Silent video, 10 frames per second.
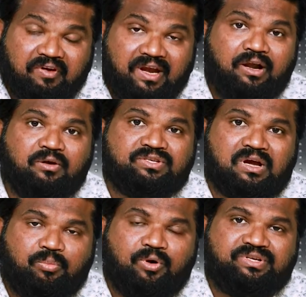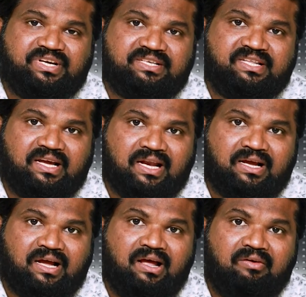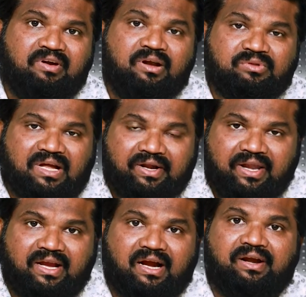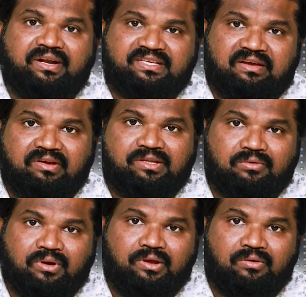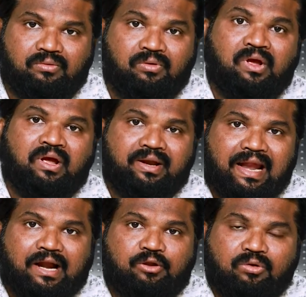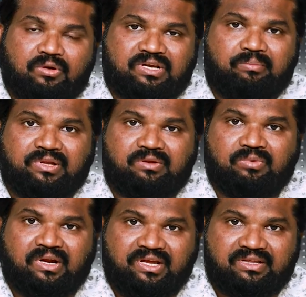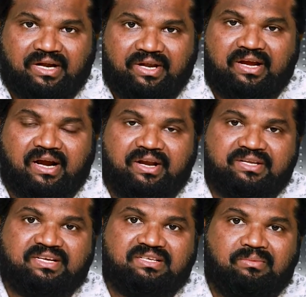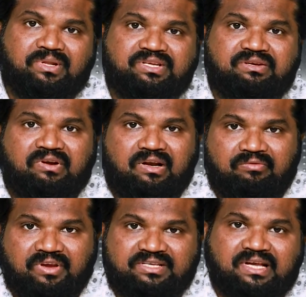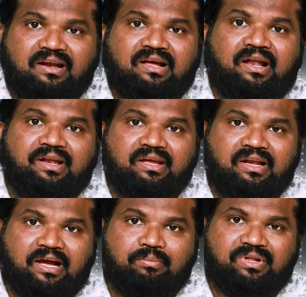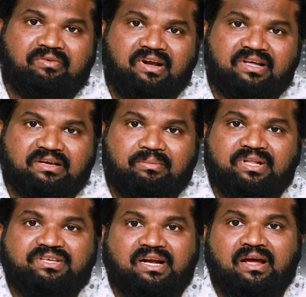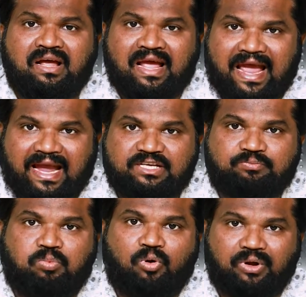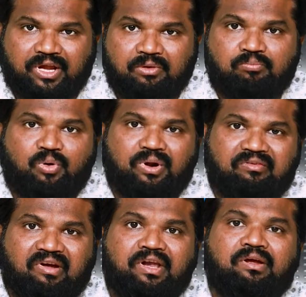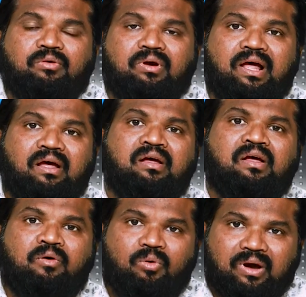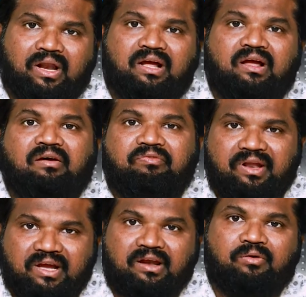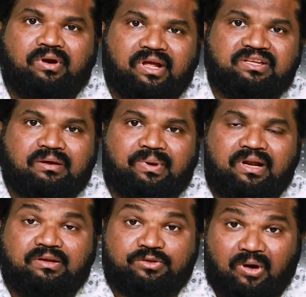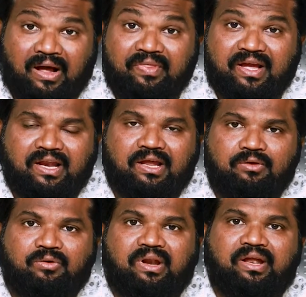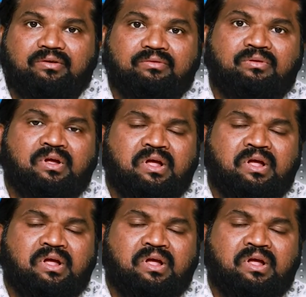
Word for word: వీళ్ళు సపోర్ట్ చేస్తే కనుక వీళ్ళు థర్టీ కంట్రీస్ ఏవైతే ఉన్నాయో నాటోలో సభ్యత్వం ఉన్న ఈ థర్టీ కంట్రీస్కి సంబంధించి వీళ్ళ వీసాలు కానీ లేకపోతే వీళ్ళకి సంబంధించిన ఎక్స్పోర్ట్ ఇంపోర్ట్ ఇవన్నీ కూడా ఒక రకంగా ఫ్రీగానే ఉంటాయని చెప్పాలి సో అందుకనే యుక్రెయిన్